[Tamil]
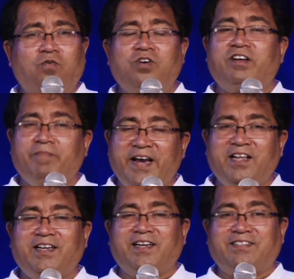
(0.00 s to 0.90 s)
உங்களுக்கு
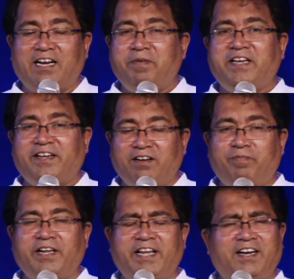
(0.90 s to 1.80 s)
மேலே இருக்கிற தலைமைக்கு
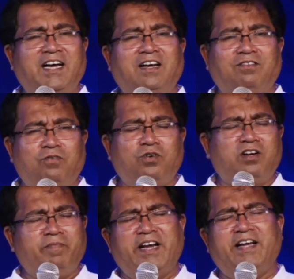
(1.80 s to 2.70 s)
கீழ்ப்படுகிறீங்களா
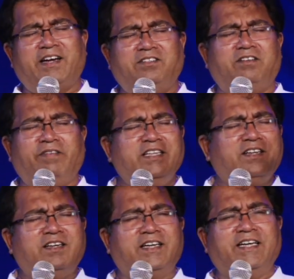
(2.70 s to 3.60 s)
உங்களுக்கு மேலே கத்தர்
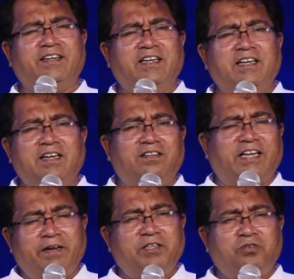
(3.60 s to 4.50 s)
வைத்திருக்கிற
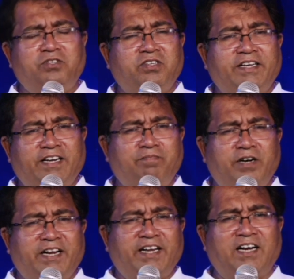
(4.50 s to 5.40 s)
தலைமைத்துவத்துக்கு
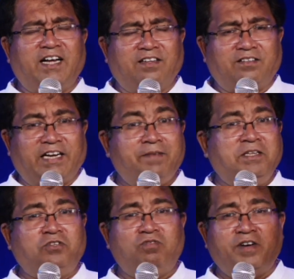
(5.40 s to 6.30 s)
கீழ்ப்படுகிறீங்களா
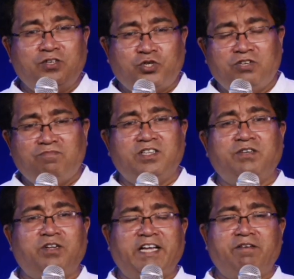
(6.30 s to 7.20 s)
தலைமைத்துவம் என்று சொல்லும் பொழுது
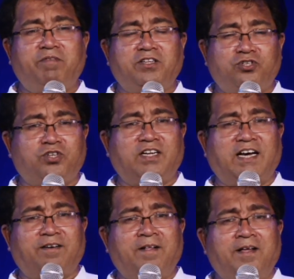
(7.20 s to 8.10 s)
ஒரு தெய்வம் என்று
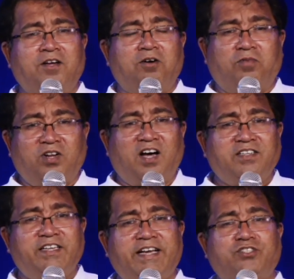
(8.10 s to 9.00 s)
சொன்னார்
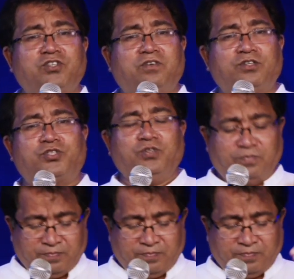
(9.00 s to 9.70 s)
முதலாவது இயேசு கிறிஸ்து